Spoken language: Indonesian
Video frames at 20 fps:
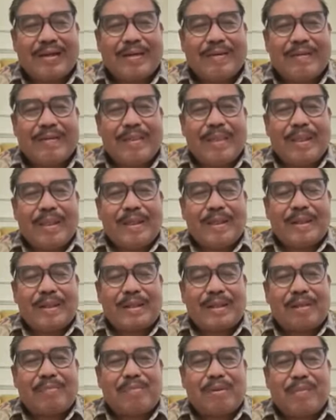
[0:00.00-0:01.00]
Kenapa
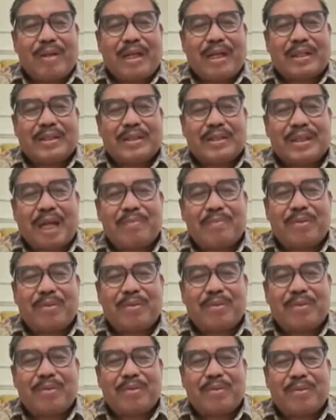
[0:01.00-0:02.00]
pemegang saham kekuasaan
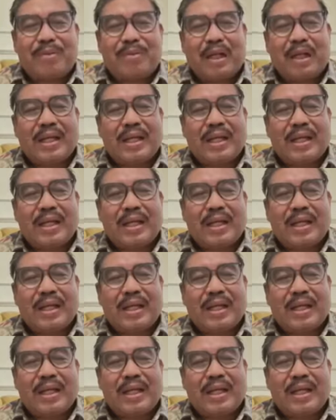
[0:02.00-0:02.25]
itu adalah